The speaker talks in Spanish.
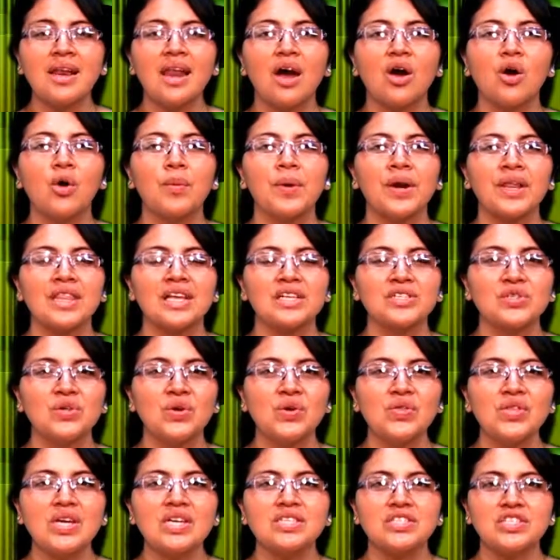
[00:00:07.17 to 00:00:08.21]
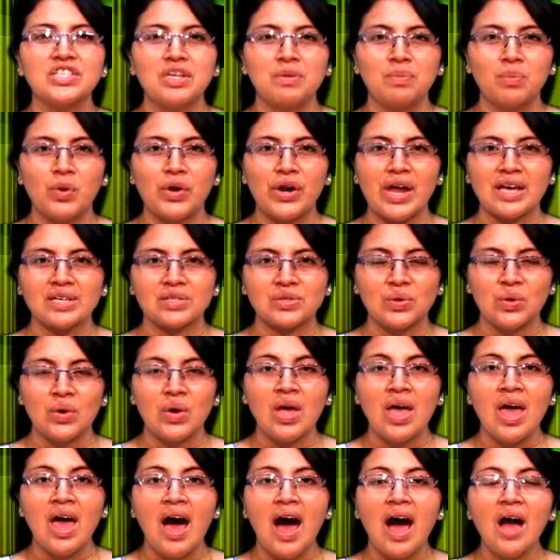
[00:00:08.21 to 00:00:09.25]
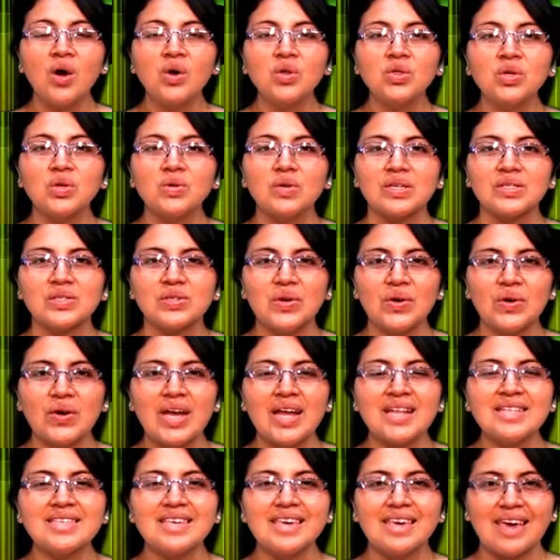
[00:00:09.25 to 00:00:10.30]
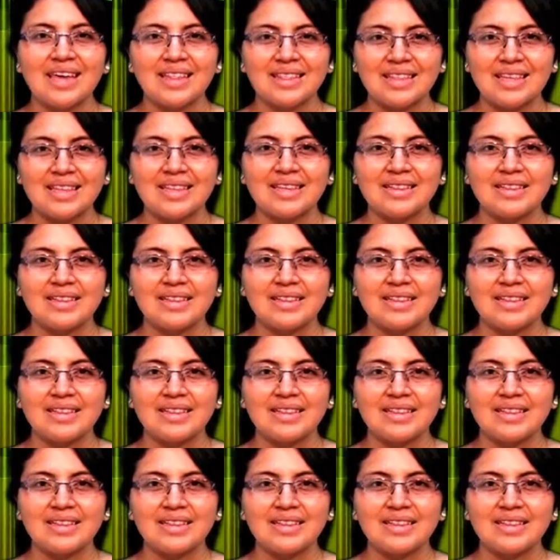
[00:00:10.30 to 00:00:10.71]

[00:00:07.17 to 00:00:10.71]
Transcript: en la gobernación de Chimborazo. A continuación, el siguiente